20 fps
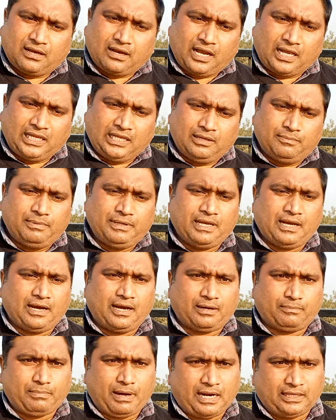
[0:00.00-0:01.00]
कहीं भी
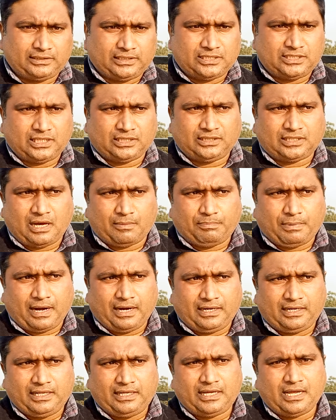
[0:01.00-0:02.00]
अगर भारतीय जनता
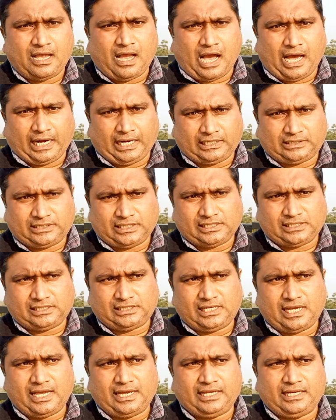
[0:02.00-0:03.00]
पार्टी या आरएसएस
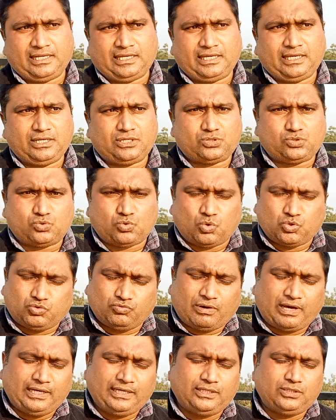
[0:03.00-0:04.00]
या इनकी सोच
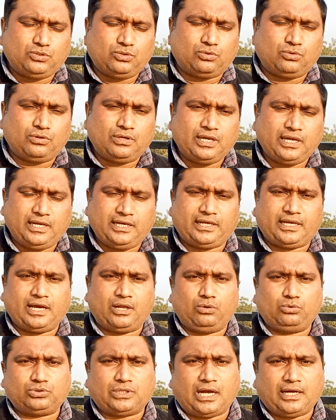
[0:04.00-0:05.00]
वाली जो इनके
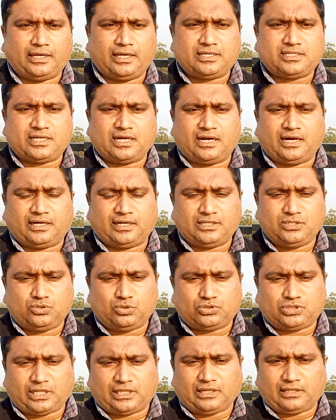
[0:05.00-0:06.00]
अनुसांगिक संगठन
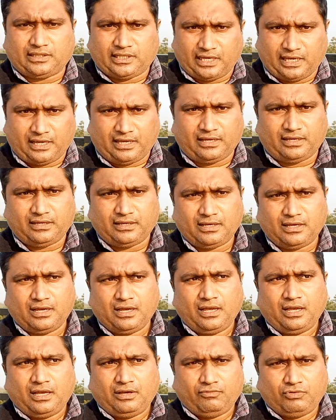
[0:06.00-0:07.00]
जो चलते हैं
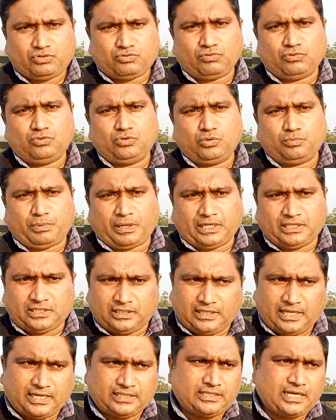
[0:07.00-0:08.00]
विश्व हिंदू
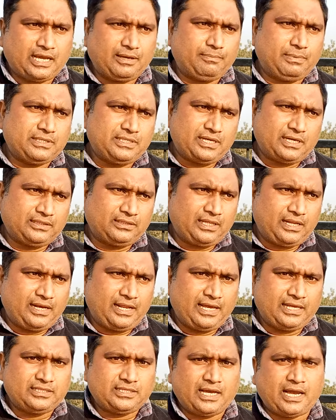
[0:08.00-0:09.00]
परिषद है चाहे बजरंग
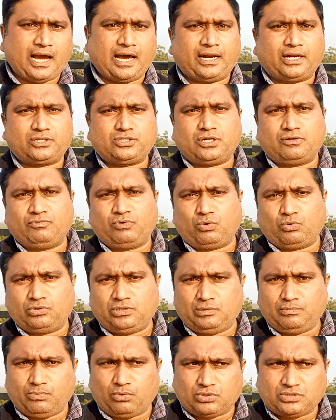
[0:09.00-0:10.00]
दल है चाहे आरक्षण
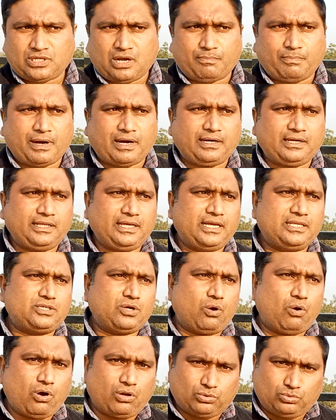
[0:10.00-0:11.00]
विरोधी मोर्चा पार्टी है
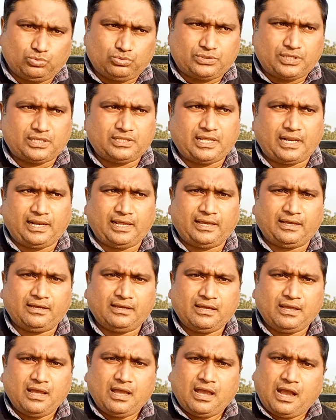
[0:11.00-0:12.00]
चाहे और दूसरे दल हैं
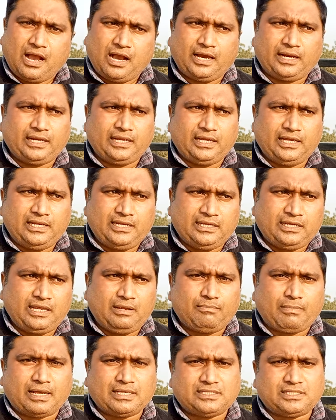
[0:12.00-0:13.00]
अगर
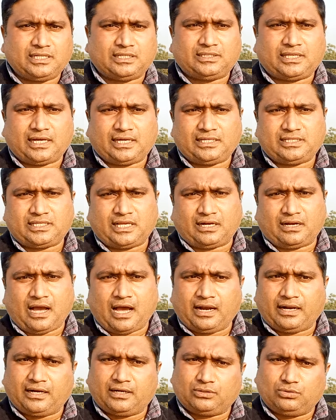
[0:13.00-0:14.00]
इनकी मानसिकता की
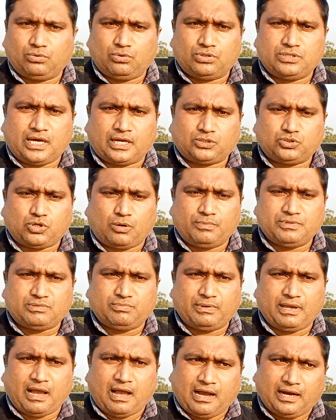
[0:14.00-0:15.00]
सरकार अगर
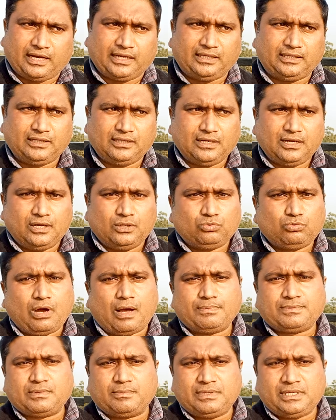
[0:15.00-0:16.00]
2024 में आ गई हम्म। तो
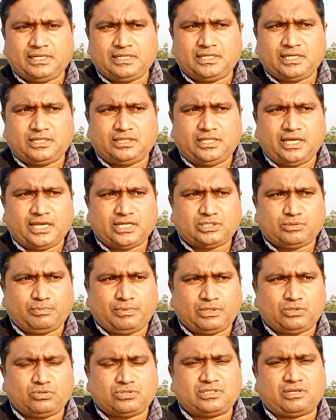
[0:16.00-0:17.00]
आप समझ लीजिए देश
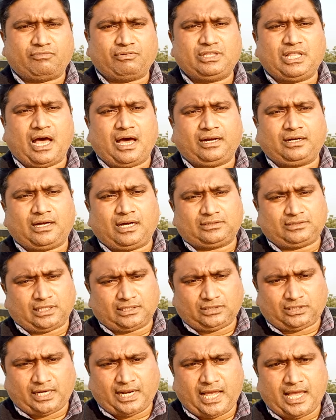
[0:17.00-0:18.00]
में जो संविधान का
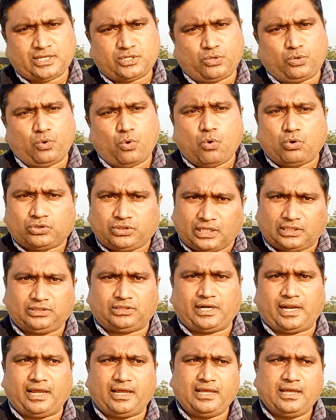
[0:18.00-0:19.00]
तंत्र है जो
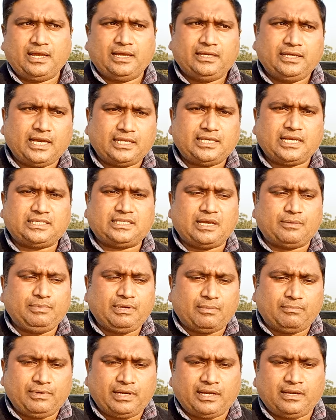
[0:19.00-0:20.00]
लोकतंत्र है हम्म। या जैसे
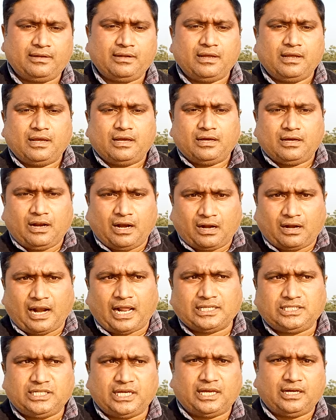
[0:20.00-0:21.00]
अभी हमने
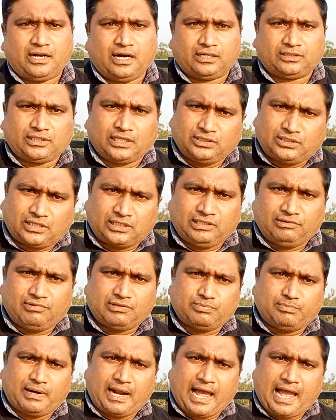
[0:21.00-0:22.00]
गणराज्य गणतंत्र
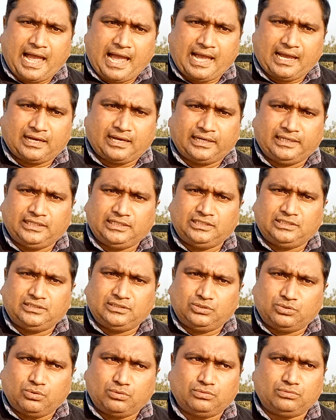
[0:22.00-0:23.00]
दिवस मनाया कल ही
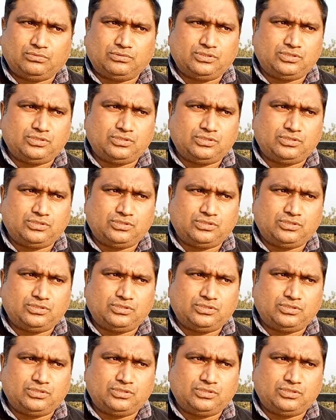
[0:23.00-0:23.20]
जो